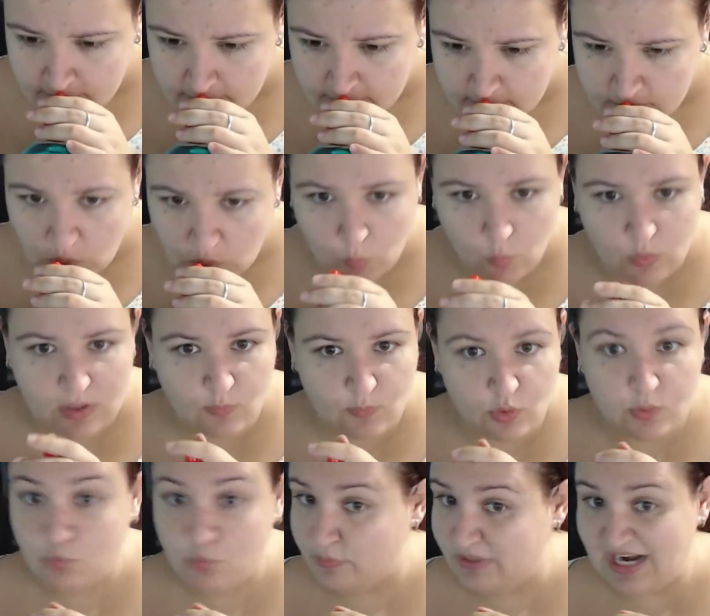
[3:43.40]
Huele muy,
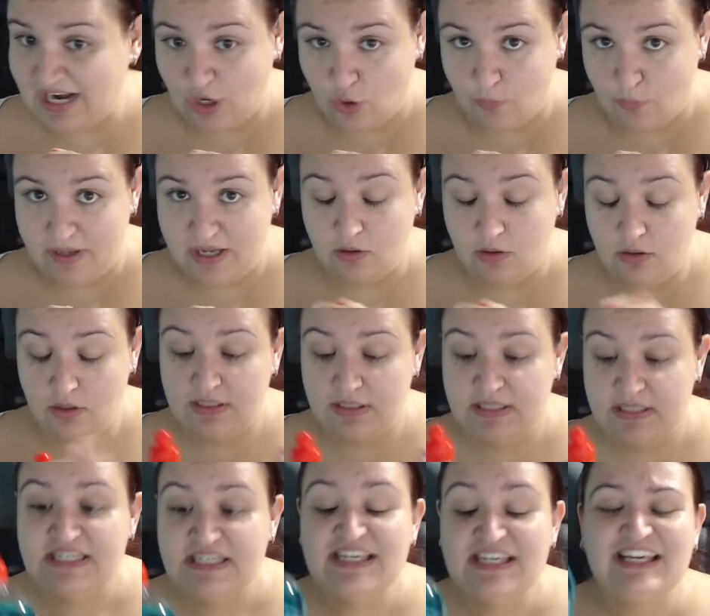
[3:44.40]
muy bien a romero.
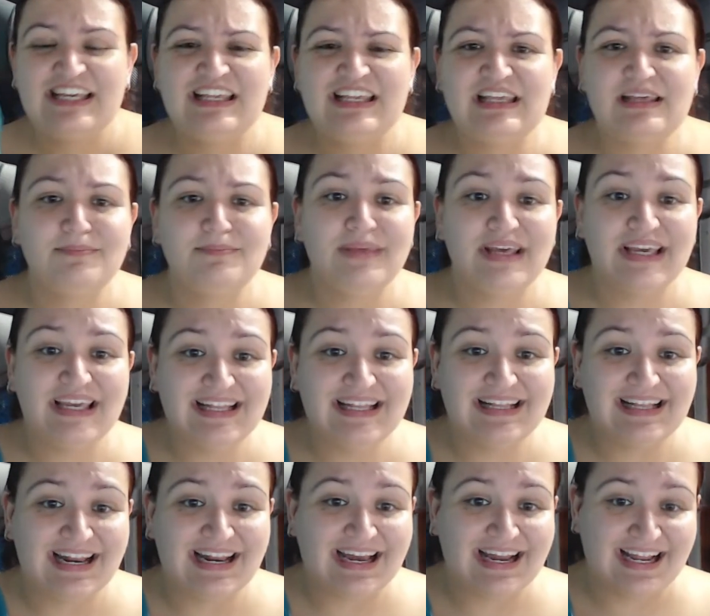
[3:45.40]
Y me quita
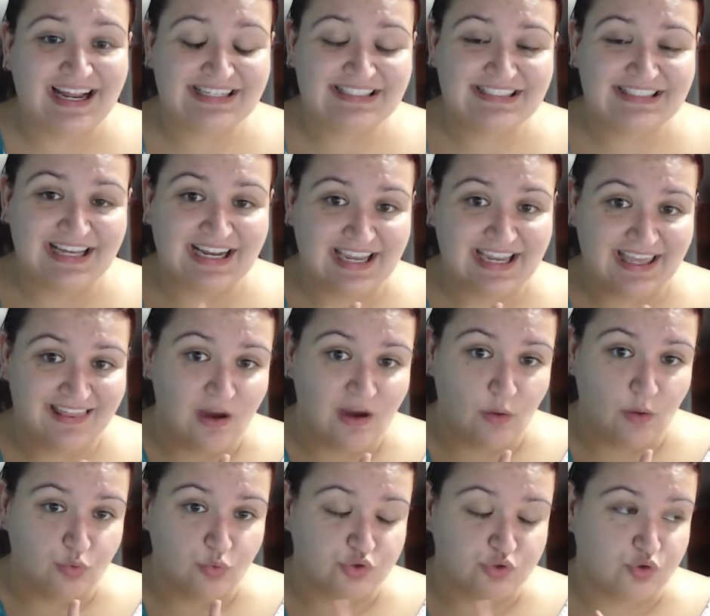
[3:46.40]
la grasa que da
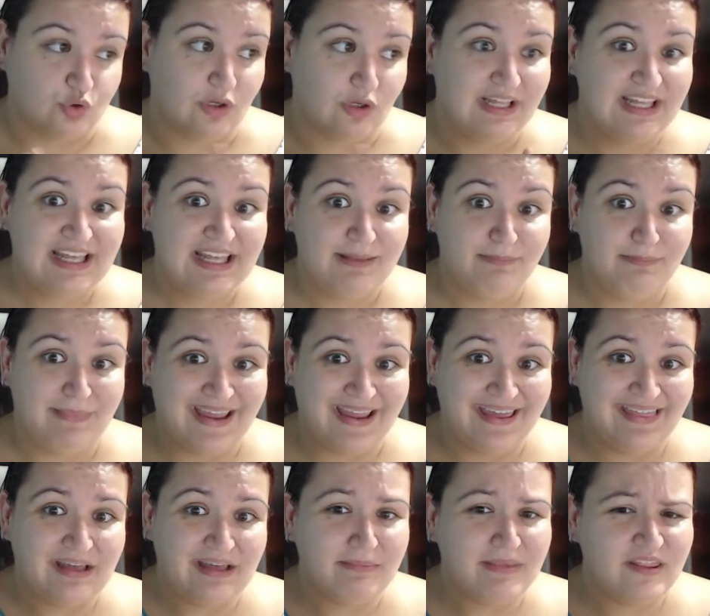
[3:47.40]
gusto. Me
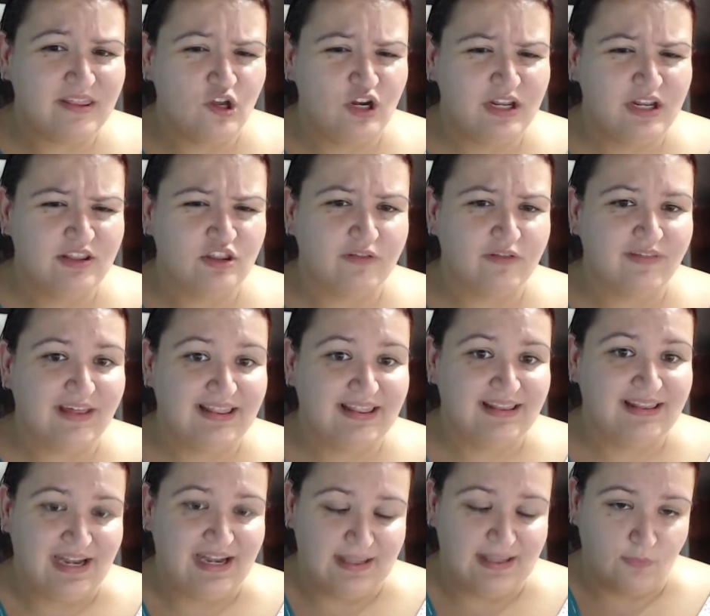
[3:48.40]
queda medio litro del de
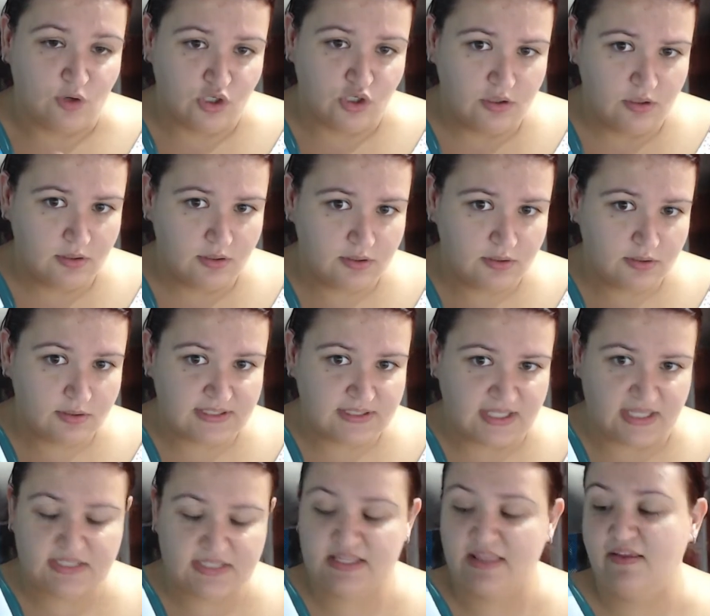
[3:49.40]
limón, de
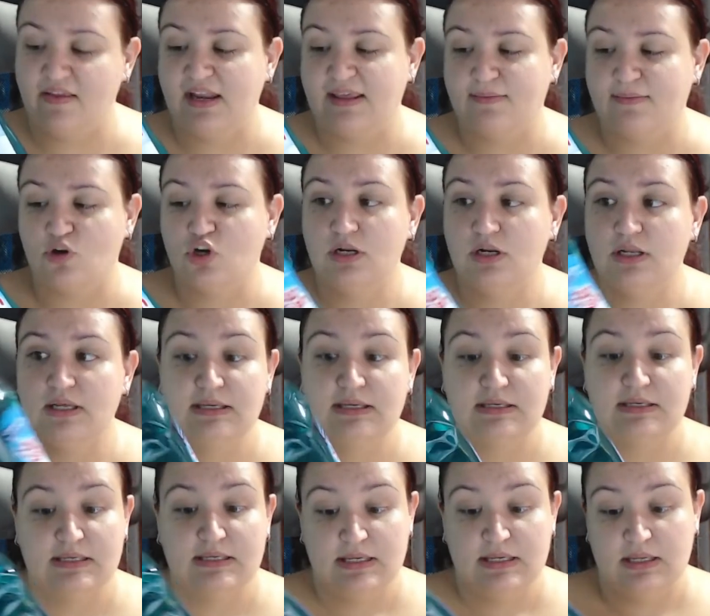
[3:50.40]
este de limón.
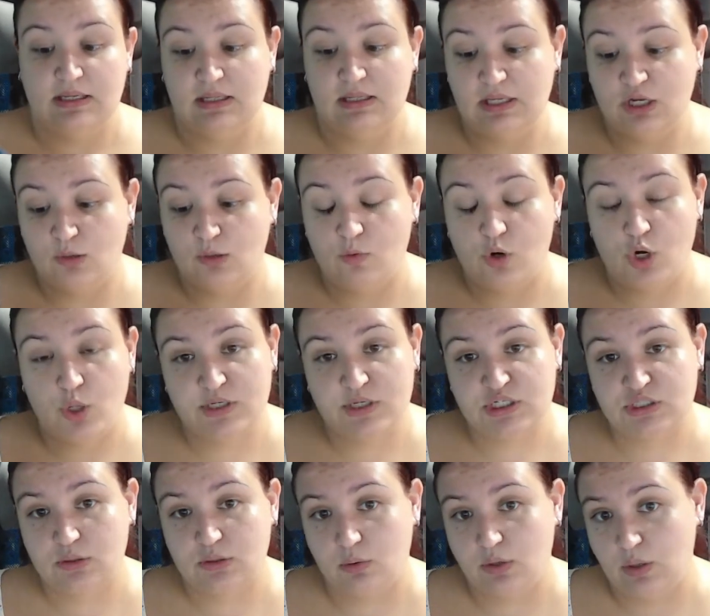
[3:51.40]
Y como lo he
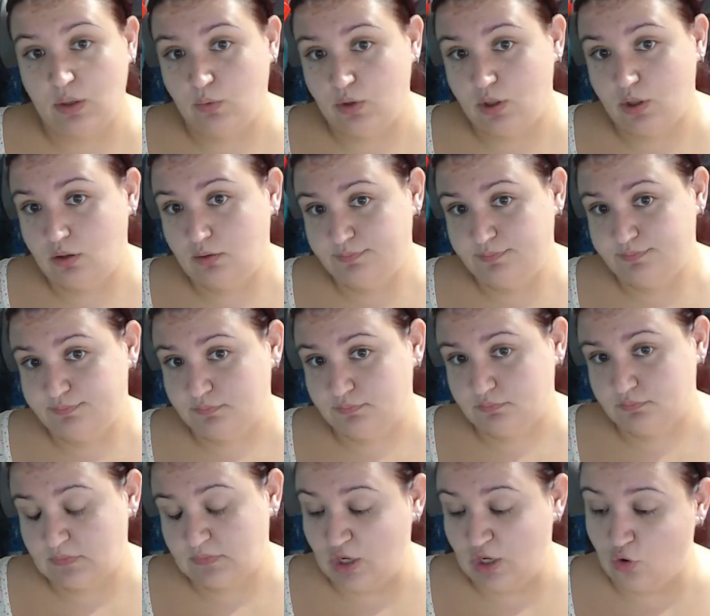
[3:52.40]
visto un euro,
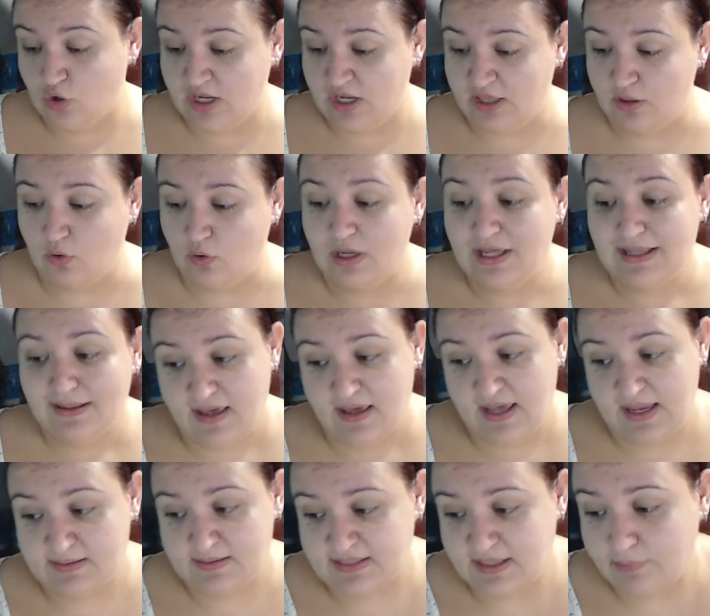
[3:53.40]
he cogido.
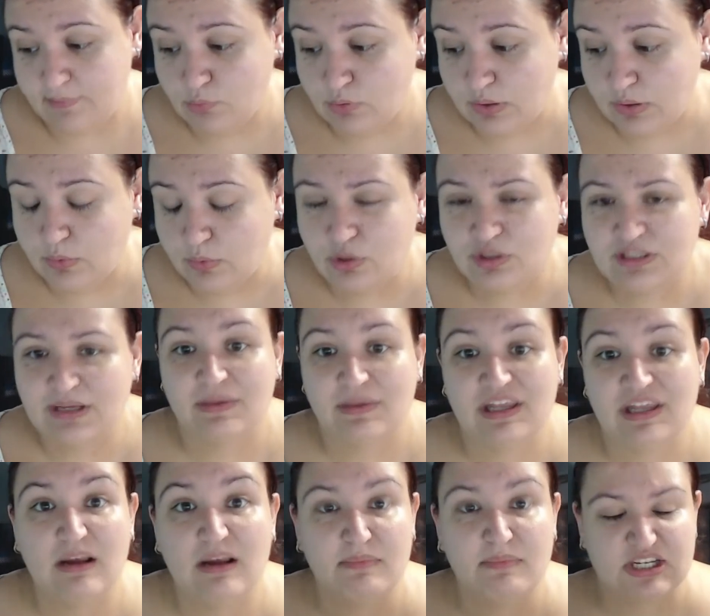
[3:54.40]
Estaba un euro también
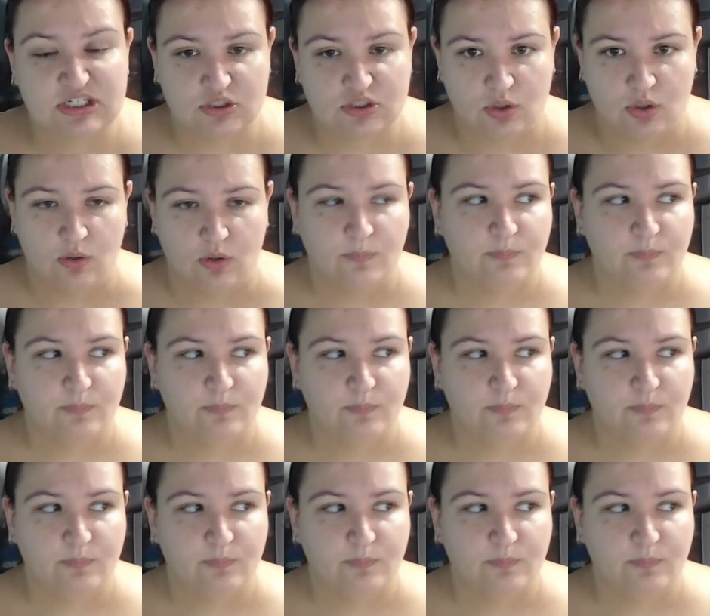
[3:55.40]
el mistol.